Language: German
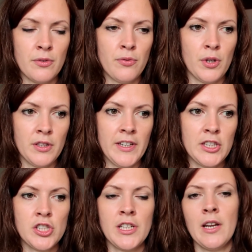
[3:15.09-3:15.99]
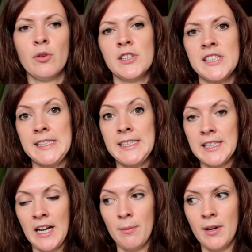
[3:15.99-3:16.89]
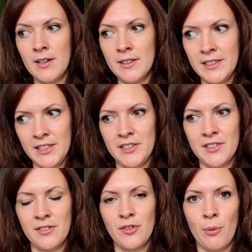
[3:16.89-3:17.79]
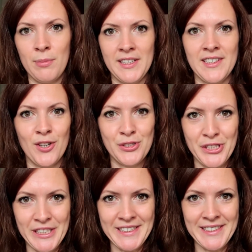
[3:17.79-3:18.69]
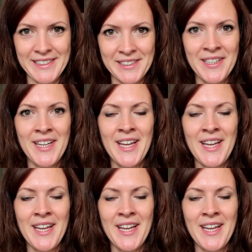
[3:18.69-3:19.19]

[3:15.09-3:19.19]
vorne wegstellen und sich aber nicht komplett ausschließen.